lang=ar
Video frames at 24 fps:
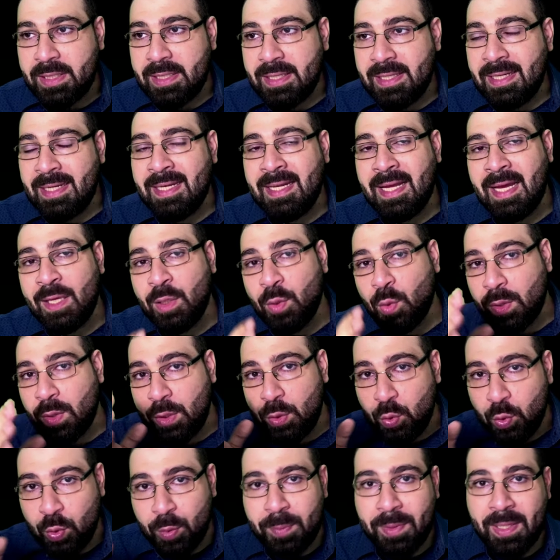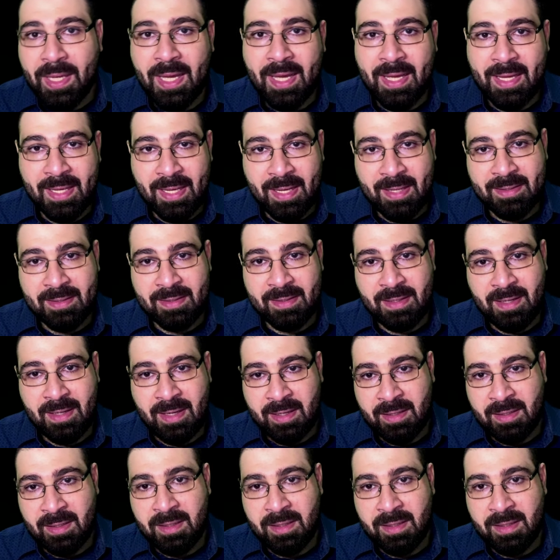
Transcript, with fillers: لا يوقنون بآياتنا